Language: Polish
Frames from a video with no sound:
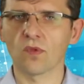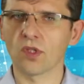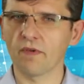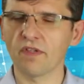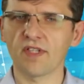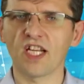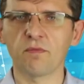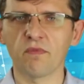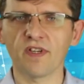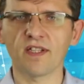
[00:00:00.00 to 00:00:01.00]
No więc
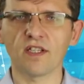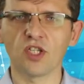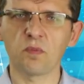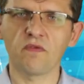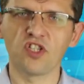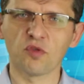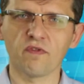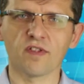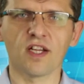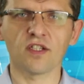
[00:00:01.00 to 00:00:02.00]
wydaliśmy więcej niż
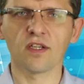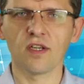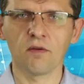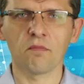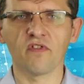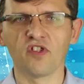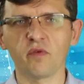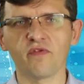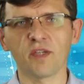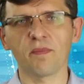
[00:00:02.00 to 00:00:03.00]
powinniśmy wydać.
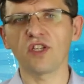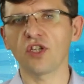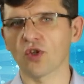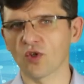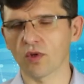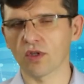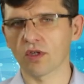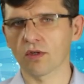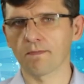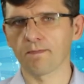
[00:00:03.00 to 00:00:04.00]
Powinniśmy wydać 50 zł.
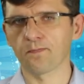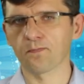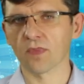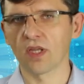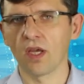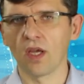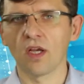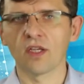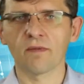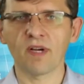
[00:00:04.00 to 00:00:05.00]

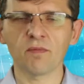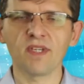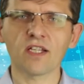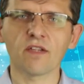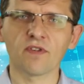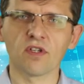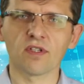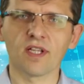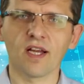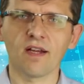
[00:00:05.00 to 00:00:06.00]
Zobaczmy, jak to
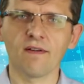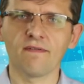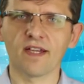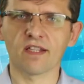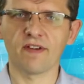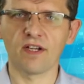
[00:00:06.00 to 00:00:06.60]
wygląda w Earned